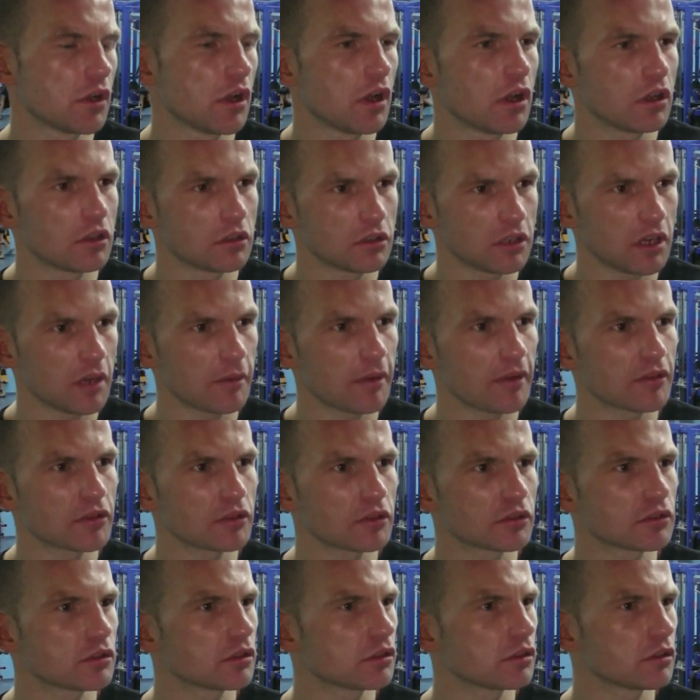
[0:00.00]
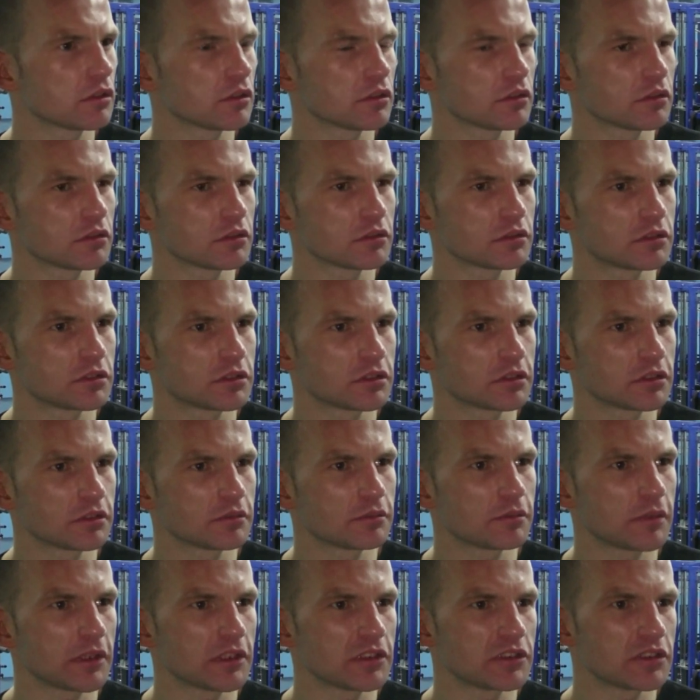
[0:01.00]
No na pewno to
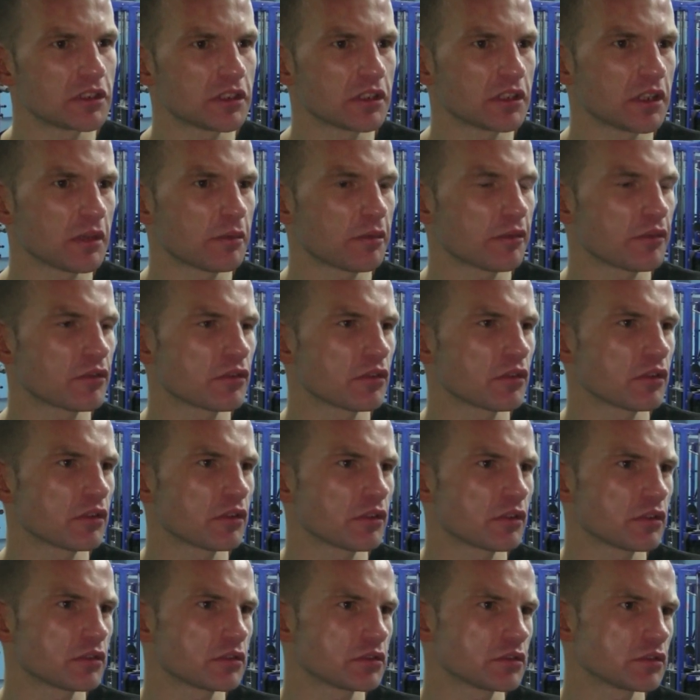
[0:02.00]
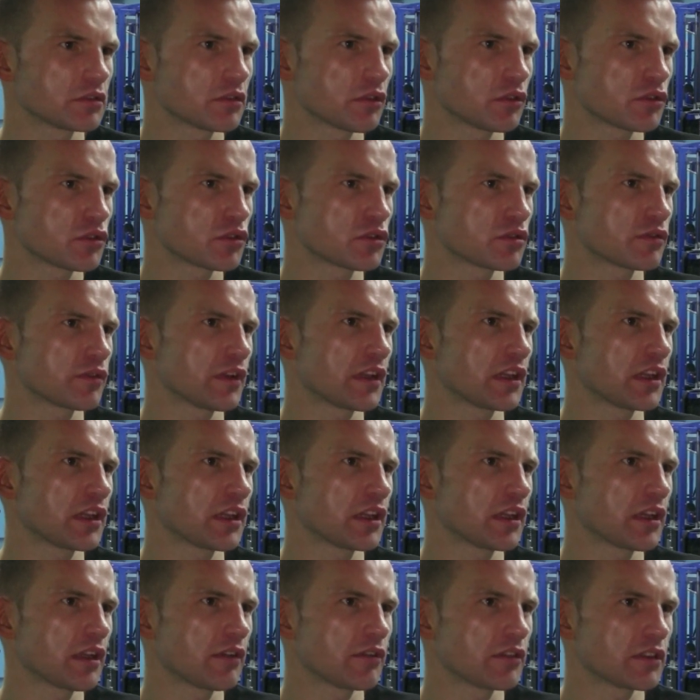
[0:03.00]
będzie na pewno
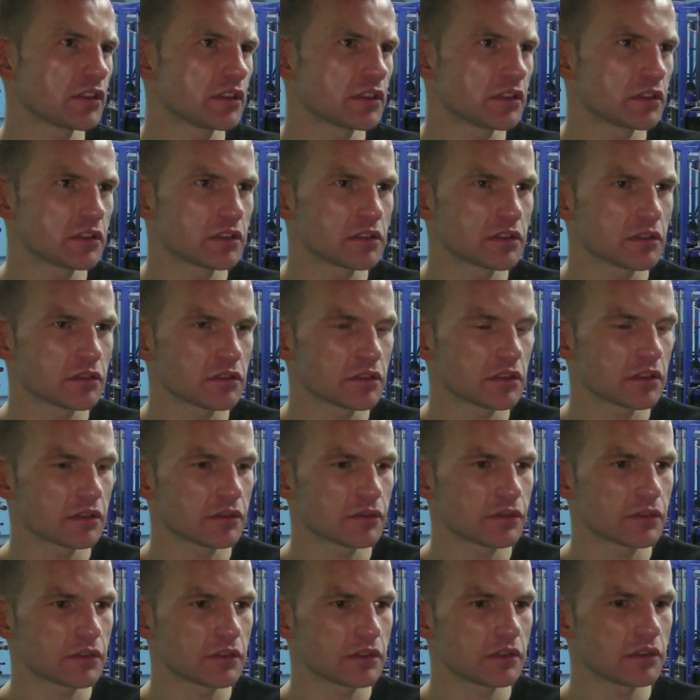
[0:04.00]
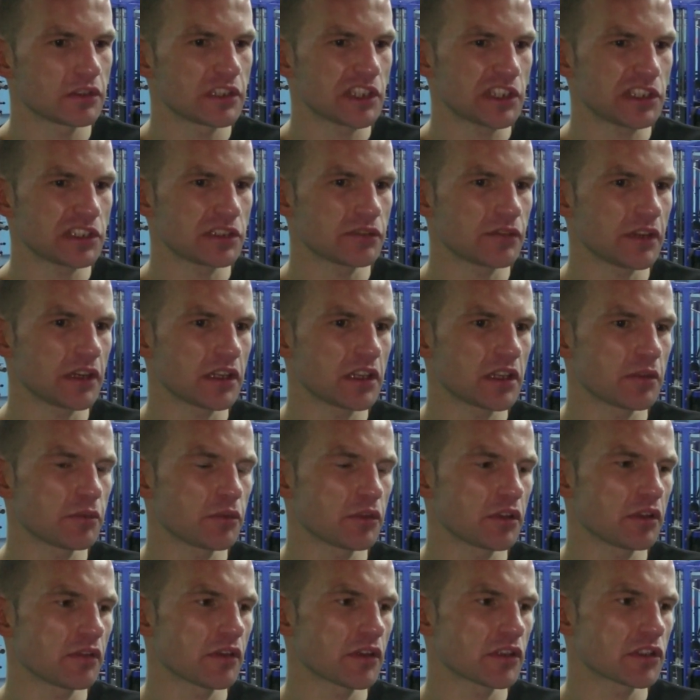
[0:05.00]
odczuwalne nawet sądzę w czasie walki,
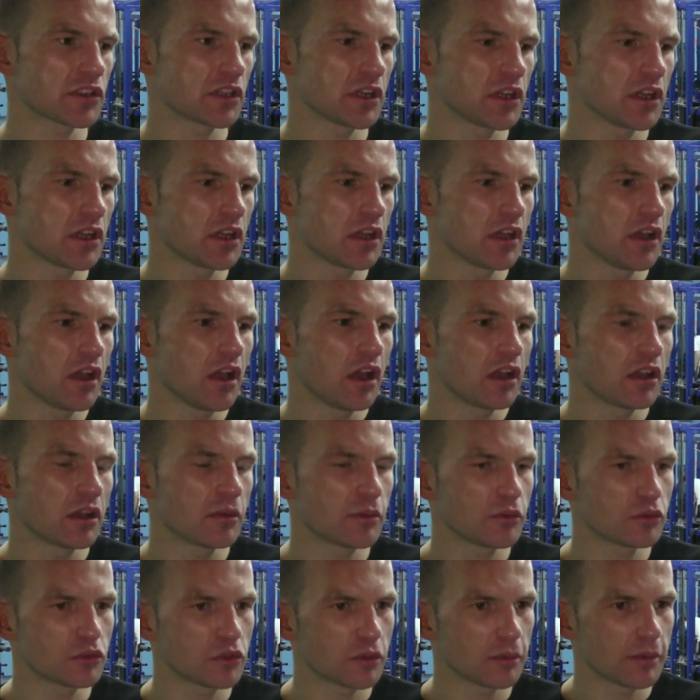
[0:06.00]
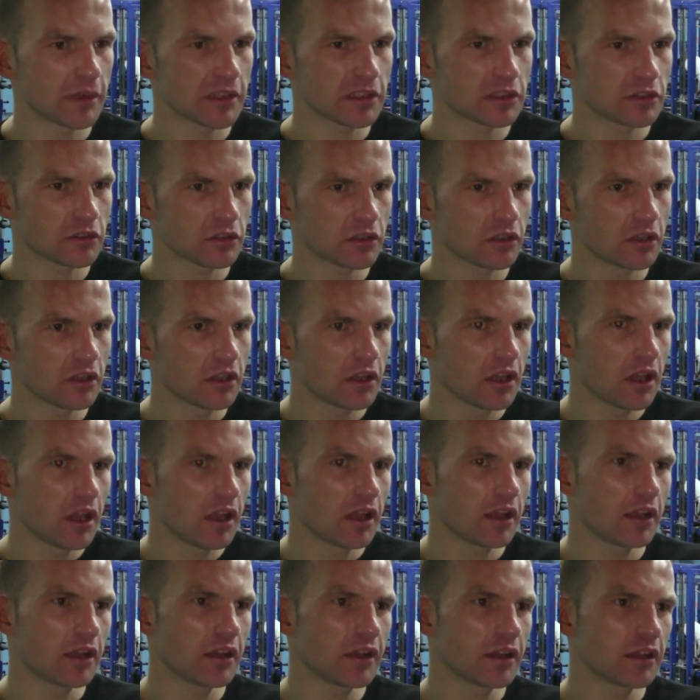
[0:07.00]
ponieważ no był to bardzo
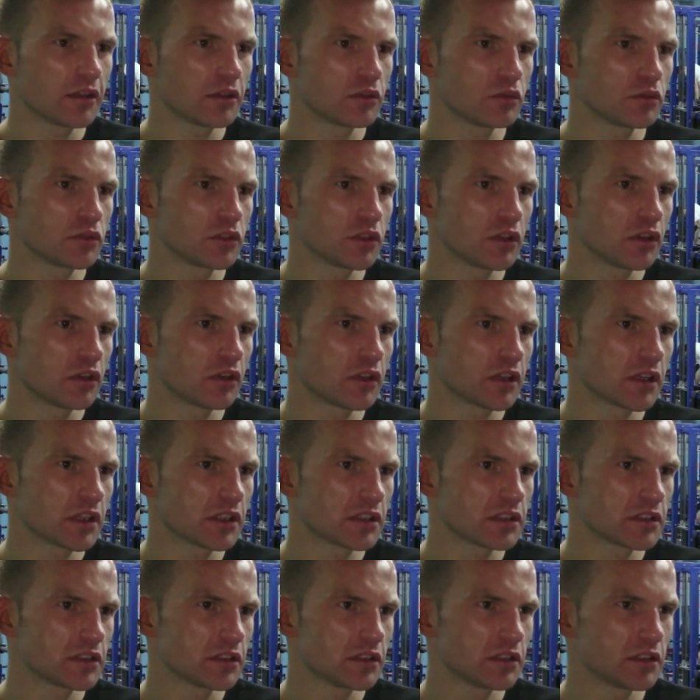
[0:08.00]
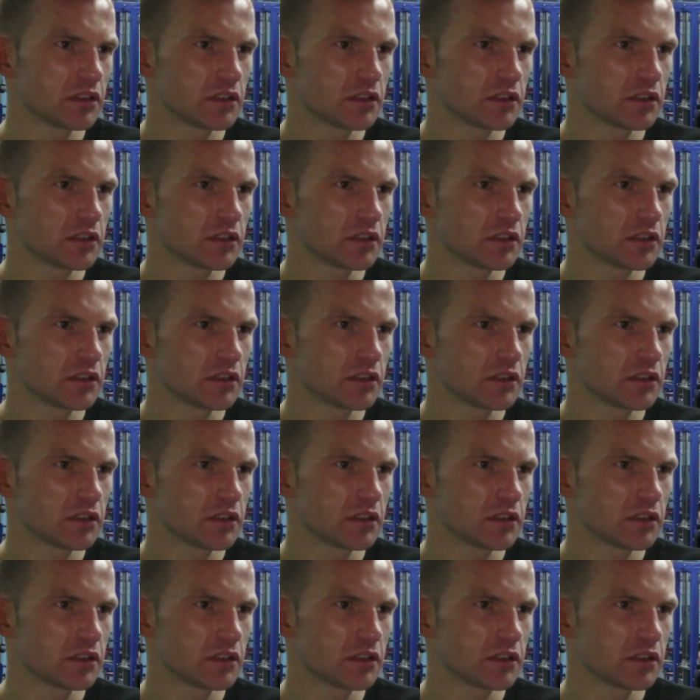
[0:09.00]
e, długi okres i, i,